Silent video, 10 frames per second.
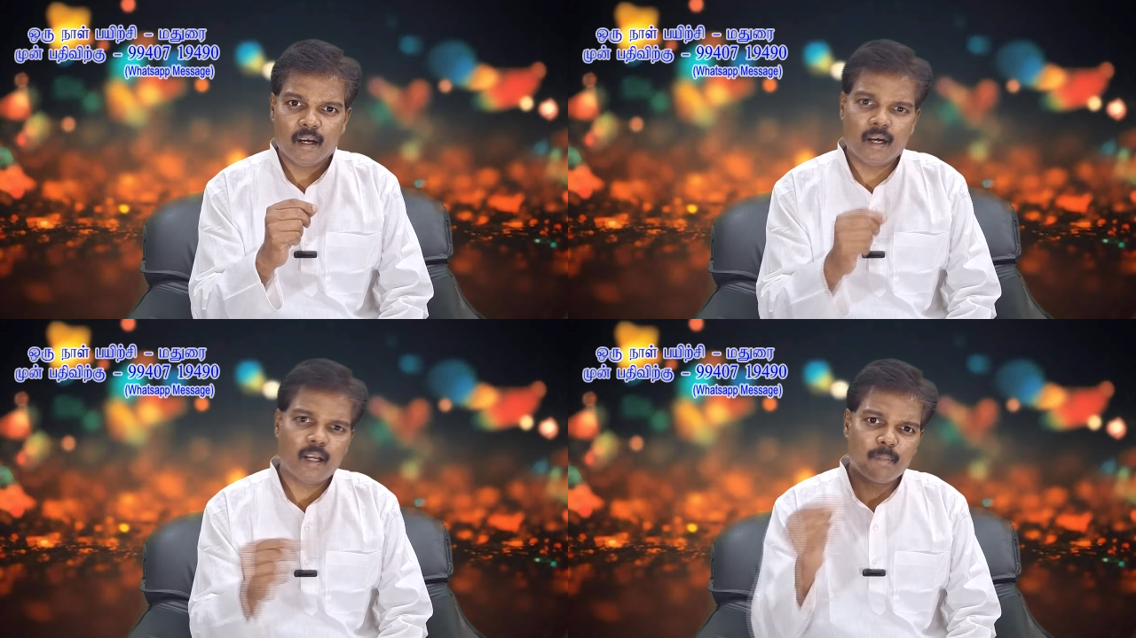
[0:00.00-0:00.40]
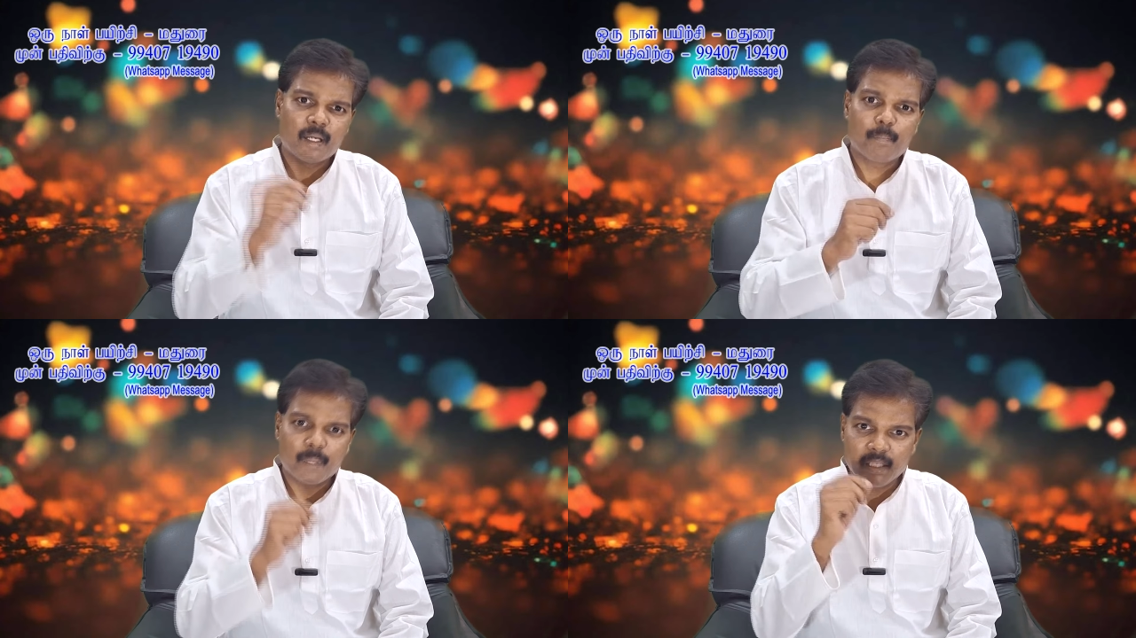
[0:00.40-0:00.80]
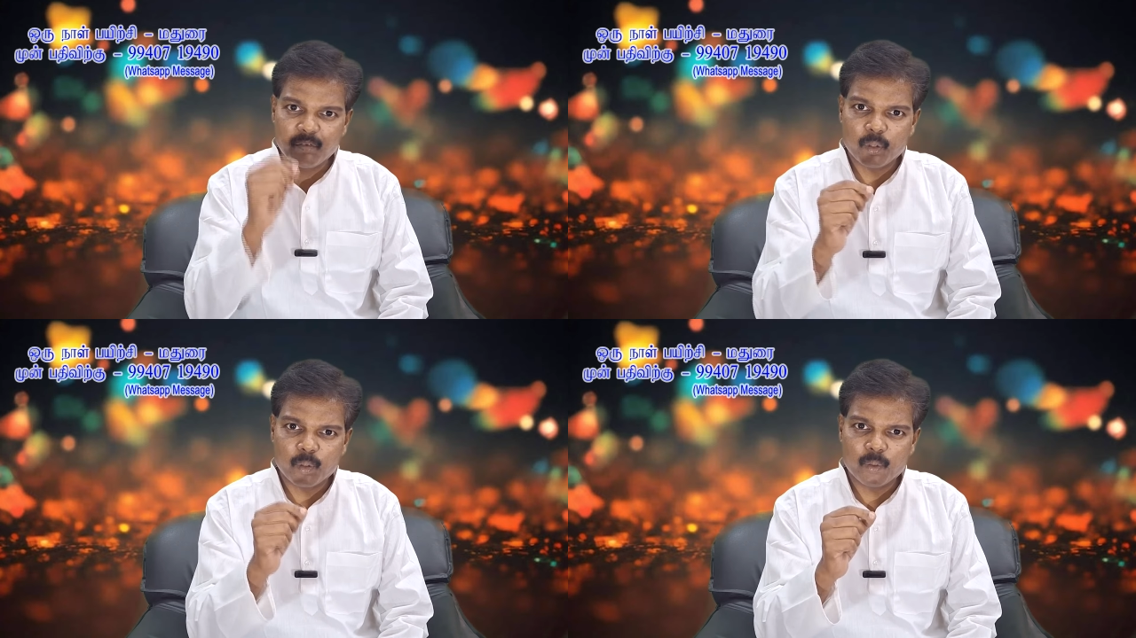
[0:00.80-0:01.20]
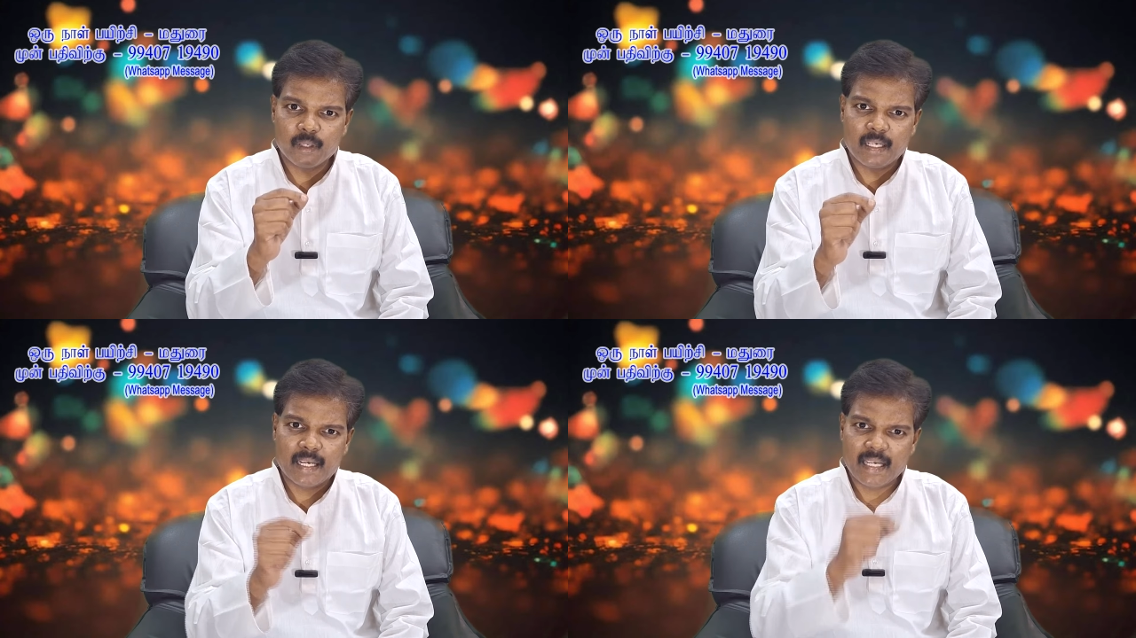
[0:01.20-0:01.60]
ஆழ்மன பதிவுகளோடு
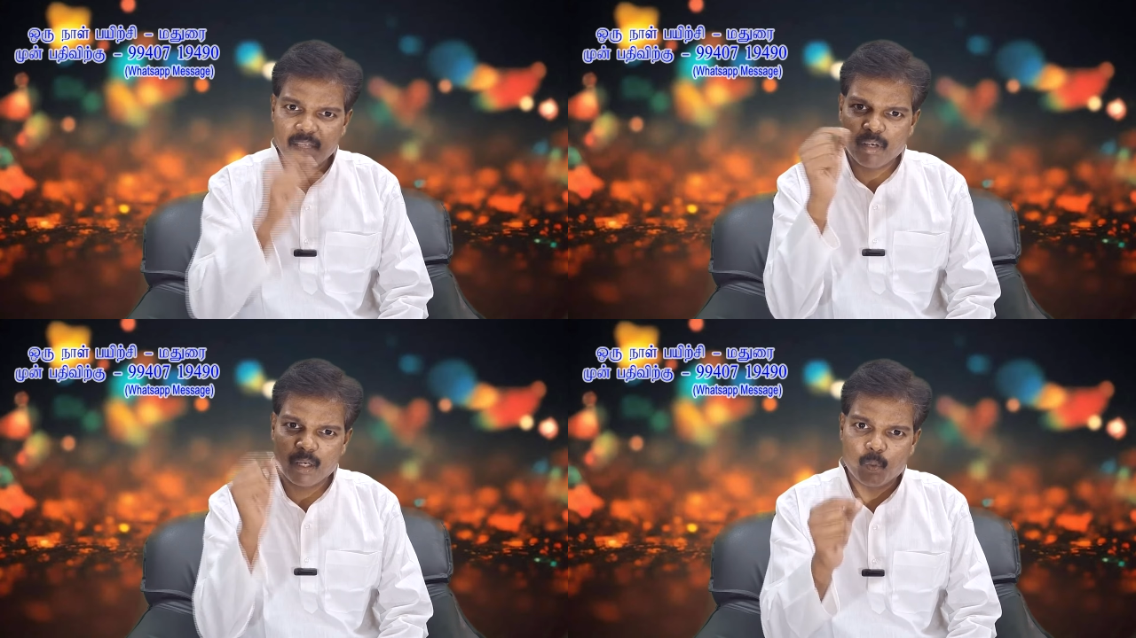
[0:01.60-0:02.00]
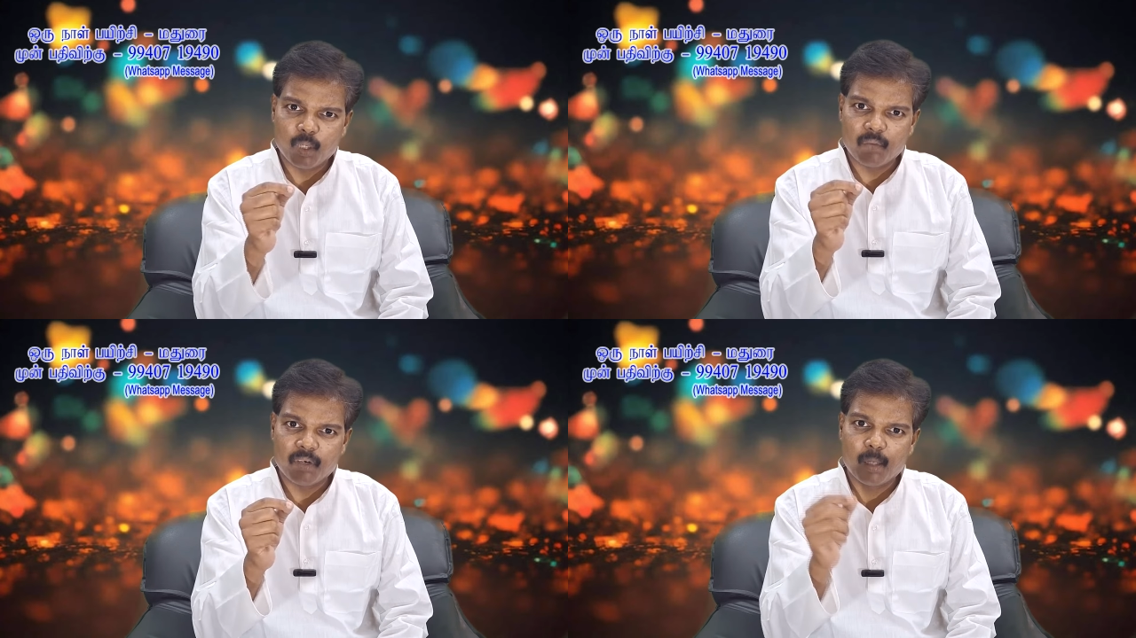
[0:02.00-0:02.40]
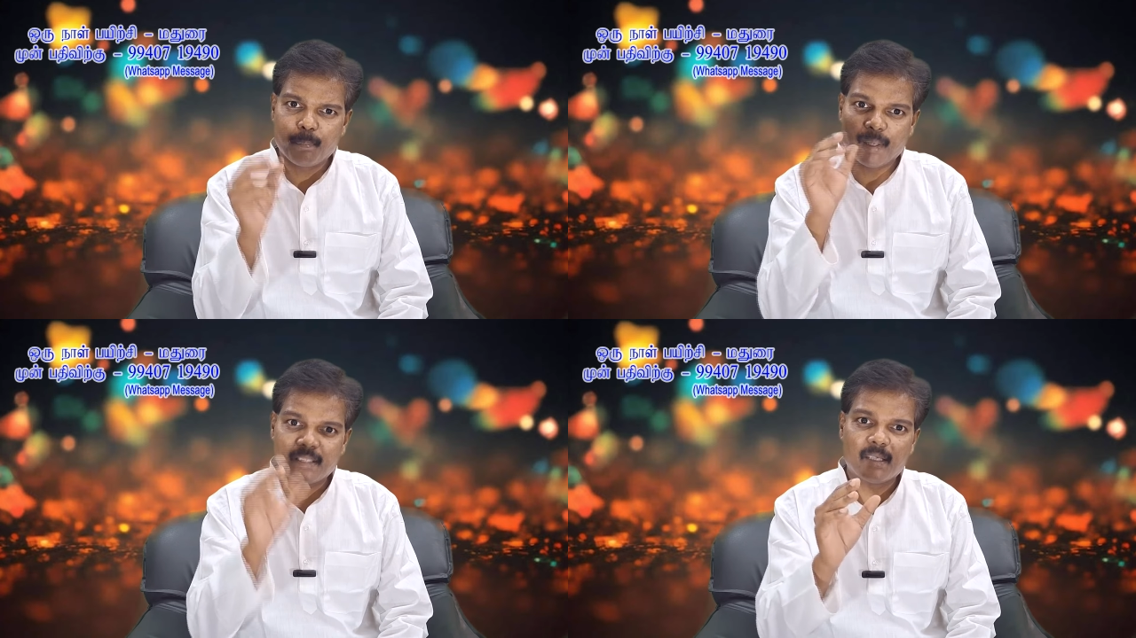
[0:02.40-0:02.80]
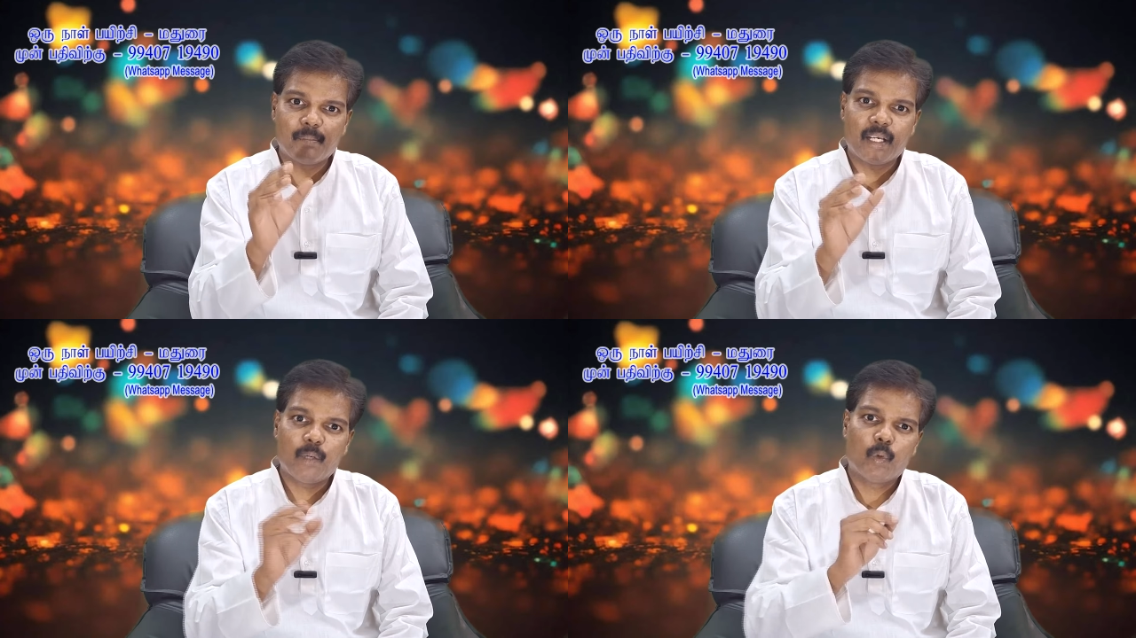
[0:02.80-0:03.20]
நெகட்டிவான உணர்வுகள் பச
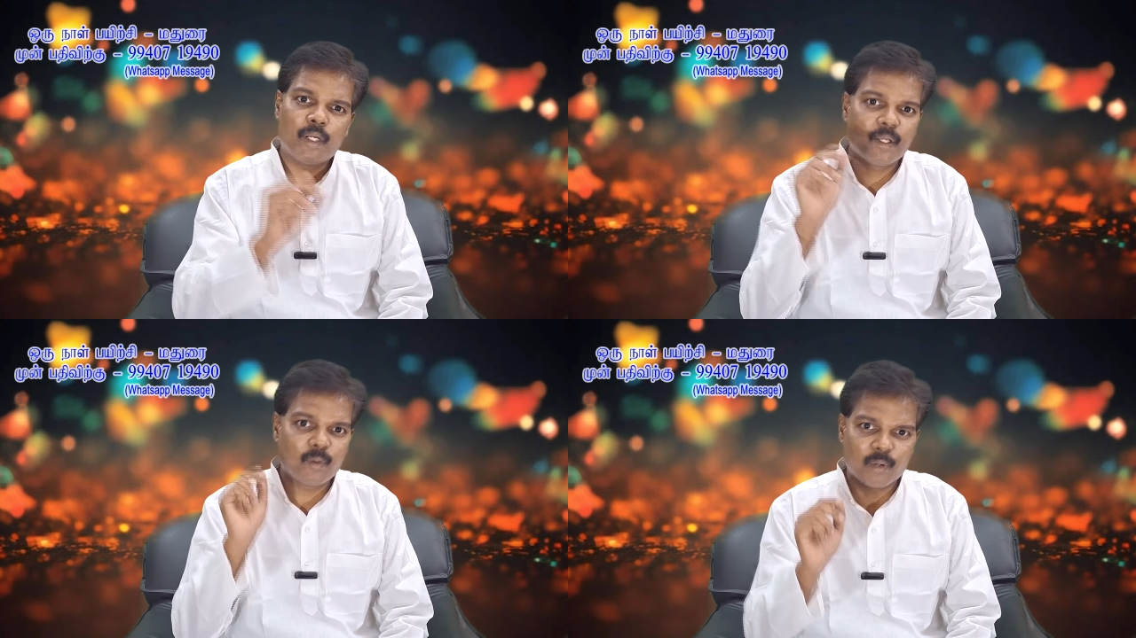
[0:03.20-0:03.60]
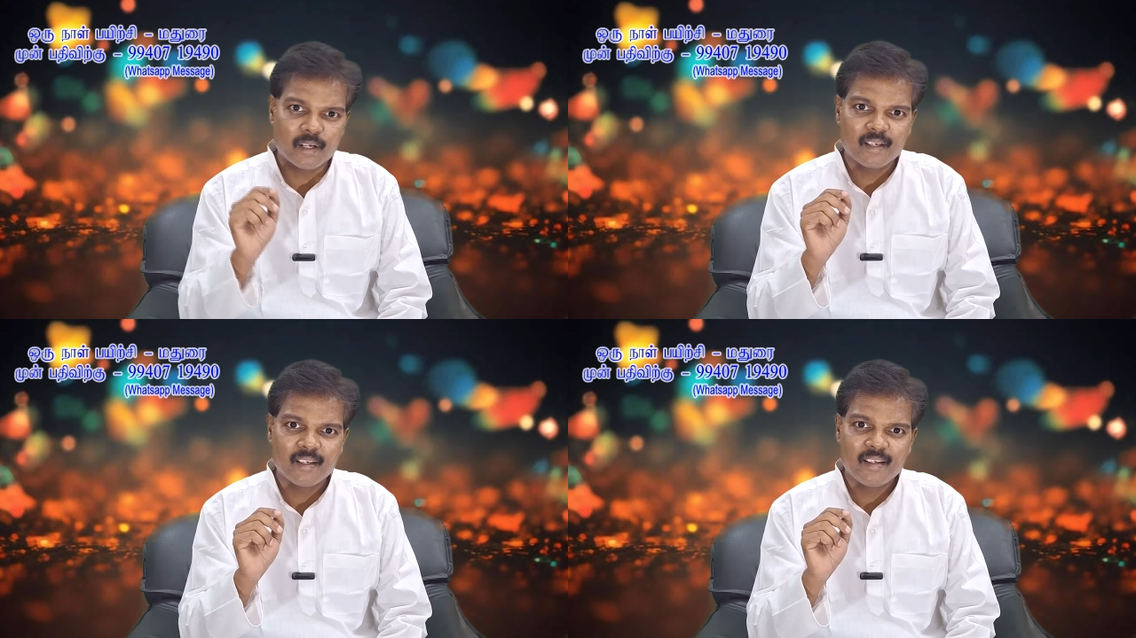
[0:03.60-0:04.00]
மாதிரி ஒட்டியிருக்குங்க